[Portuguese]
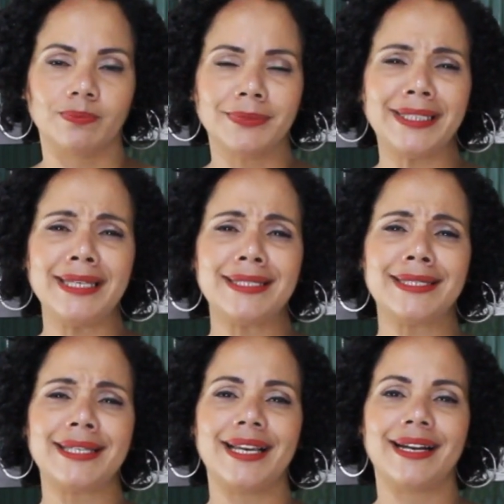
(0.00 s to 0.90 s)
O que
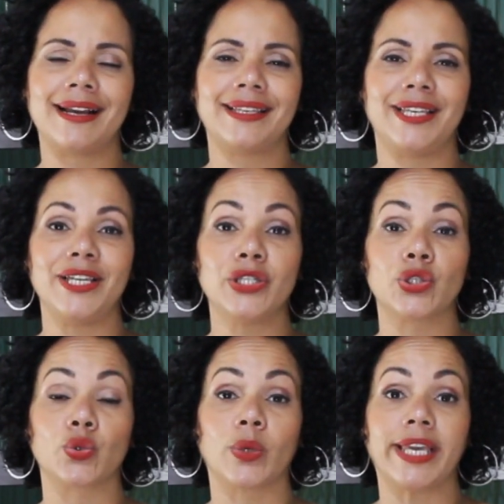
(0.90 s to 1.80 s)
será que
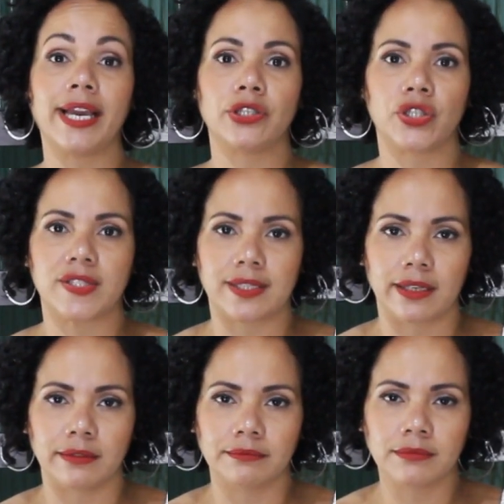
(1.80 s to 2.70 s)
isso quer
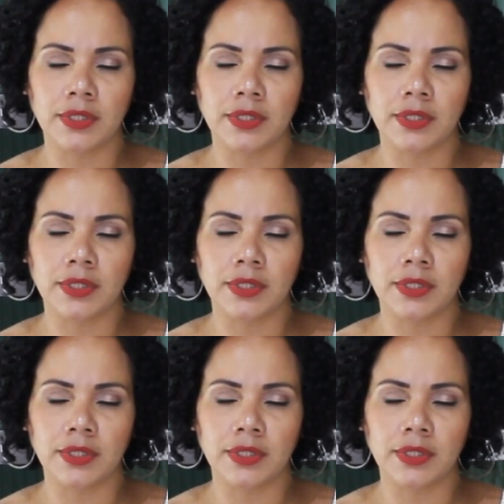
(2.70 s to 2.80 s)
dizer?